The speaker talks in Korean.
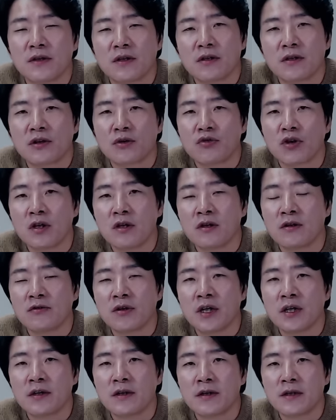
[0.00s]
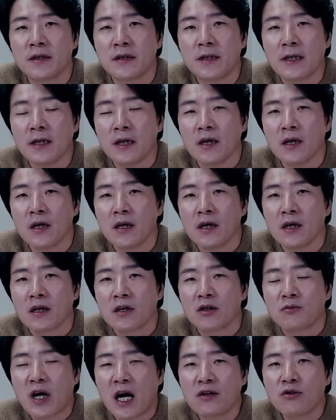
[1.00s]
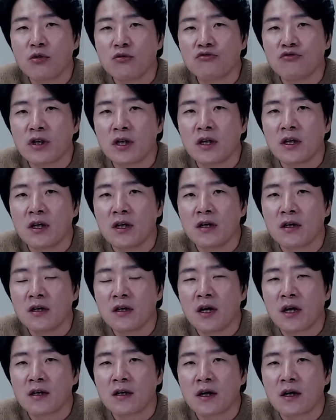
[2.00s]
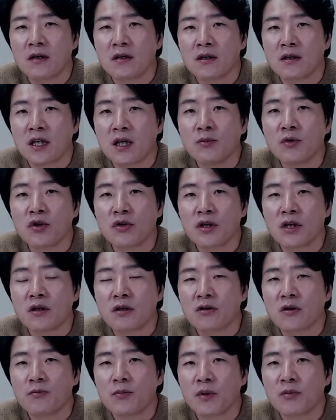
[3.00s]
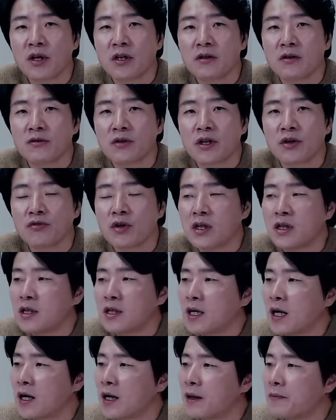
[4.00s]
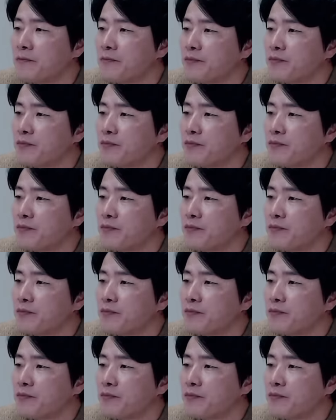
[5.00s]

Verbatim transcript: 이렇게 돼 있는 거예요. 그럼 한동훈이 이야기하는 김건희 특검법에는 어떻게 돼 있냐?